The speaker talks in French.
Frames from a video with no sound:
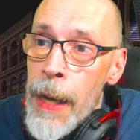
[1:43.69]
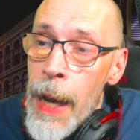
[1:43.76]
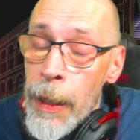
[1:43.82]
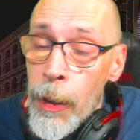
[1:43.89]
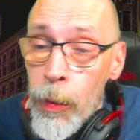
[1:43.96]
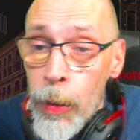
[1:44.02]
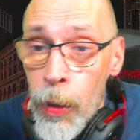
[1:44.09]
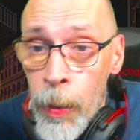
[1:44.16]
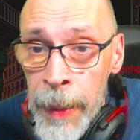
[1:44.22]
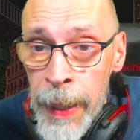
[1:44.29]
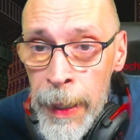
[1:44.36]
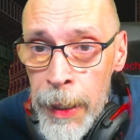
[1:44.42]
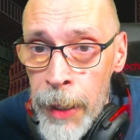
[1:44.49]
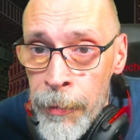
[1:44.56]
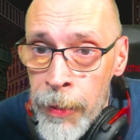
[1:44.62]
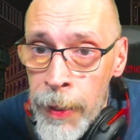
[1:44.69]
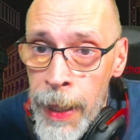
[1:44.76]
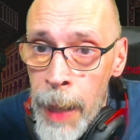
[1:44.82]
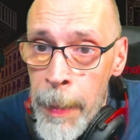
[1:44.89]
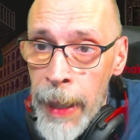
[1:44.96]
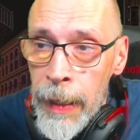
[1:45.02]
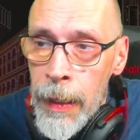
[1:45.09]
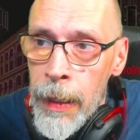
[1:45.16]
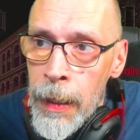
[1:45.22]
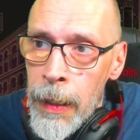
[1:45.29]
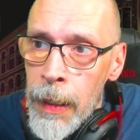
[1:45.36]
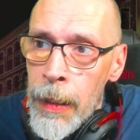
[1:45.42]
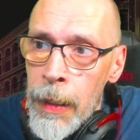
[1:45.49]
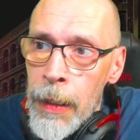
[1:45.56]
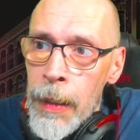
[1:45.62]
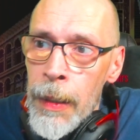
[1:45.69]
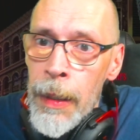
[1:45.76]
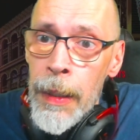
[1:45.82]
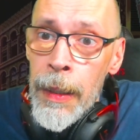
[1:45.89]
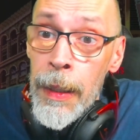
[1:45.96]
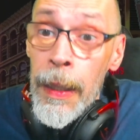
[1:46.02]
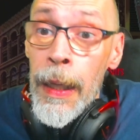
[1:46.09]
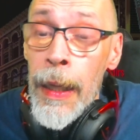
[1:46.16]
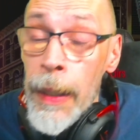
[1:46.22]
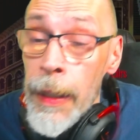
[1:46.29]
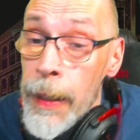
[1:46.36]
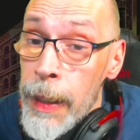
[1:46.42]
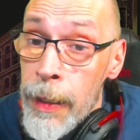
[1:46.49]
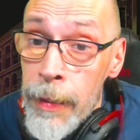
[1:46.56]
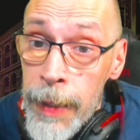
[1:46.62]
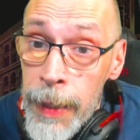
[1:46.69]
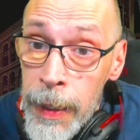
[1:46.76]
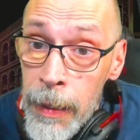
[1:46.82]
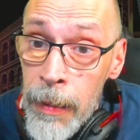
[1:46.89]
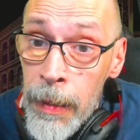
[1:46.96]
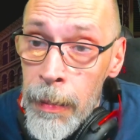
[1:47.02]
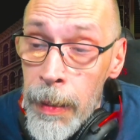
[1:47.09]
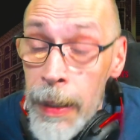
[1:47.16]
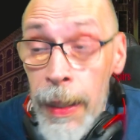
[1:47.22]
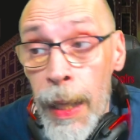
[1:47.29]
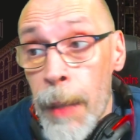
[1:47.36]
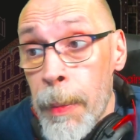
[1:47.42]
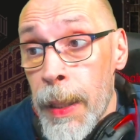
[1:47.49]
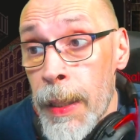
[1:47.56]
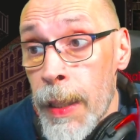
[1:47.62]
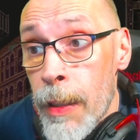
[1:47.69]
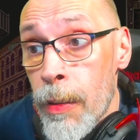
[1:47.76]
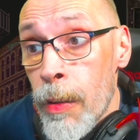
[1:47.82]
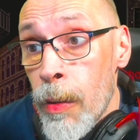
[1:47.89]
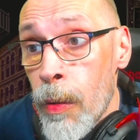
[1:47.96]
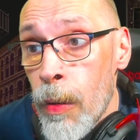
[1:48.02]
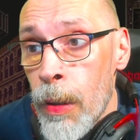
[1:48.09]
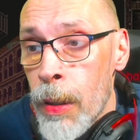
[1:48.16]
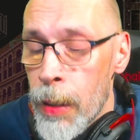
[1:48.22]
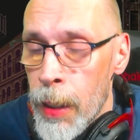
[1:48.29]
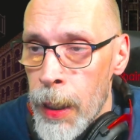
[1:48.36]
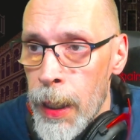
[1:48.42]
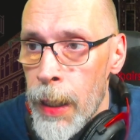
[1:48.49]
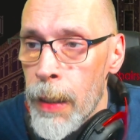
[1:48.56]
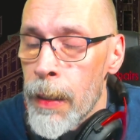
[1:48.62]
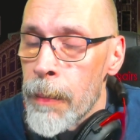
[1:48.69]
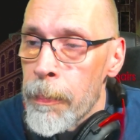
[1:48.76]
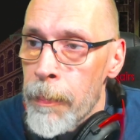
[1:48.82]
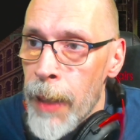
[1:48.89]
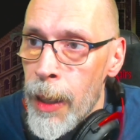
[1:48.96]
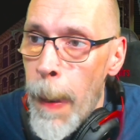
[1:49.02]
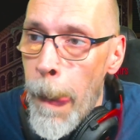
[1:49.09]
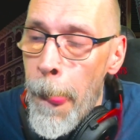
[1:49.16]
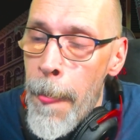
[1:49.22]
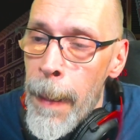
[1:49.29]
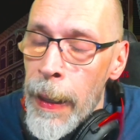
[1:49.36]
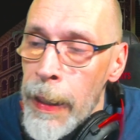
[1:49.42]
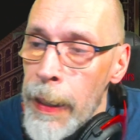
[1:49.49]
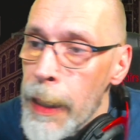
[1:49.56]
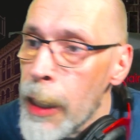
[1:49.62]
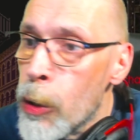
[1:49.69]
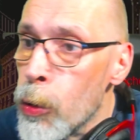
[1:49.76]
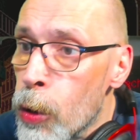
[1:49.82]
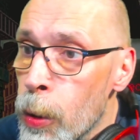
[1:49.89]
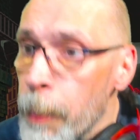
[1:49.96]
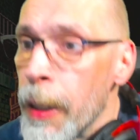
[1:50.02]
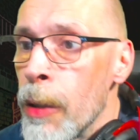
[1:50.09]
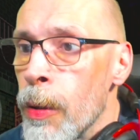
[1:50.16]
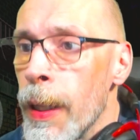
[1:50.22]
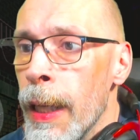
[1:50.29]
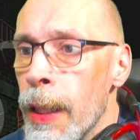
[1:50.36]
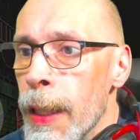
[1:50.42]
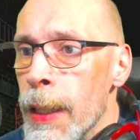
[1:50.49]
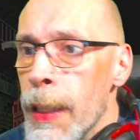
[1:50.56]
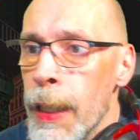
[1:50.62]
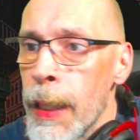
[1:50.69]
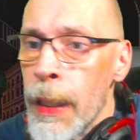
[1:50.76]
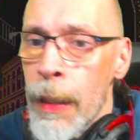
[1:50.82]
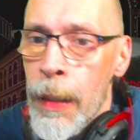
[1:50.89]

Elle coûte combien ta full des maths 450 Parce qu'elle a pris 50 euros. Ok, d'accord. Il coûte combien ton lecteur CD